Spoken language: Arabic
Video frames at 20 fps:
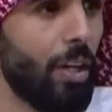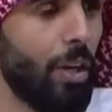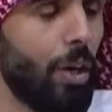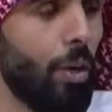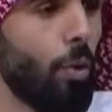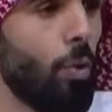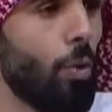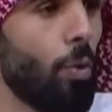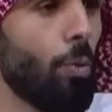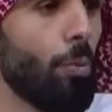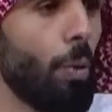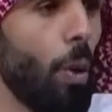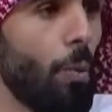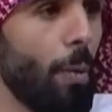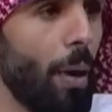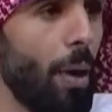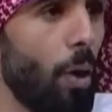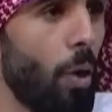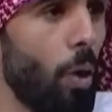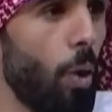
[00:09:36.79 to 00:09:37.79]
نعم
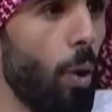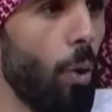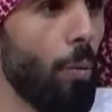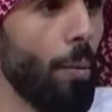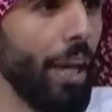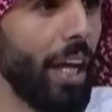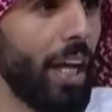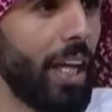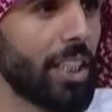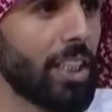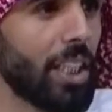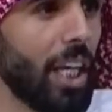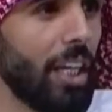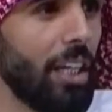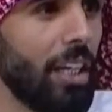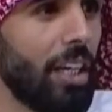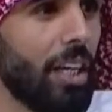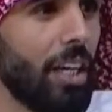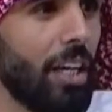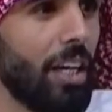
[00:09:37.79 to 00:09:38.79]
وجلسه النقد هذه هي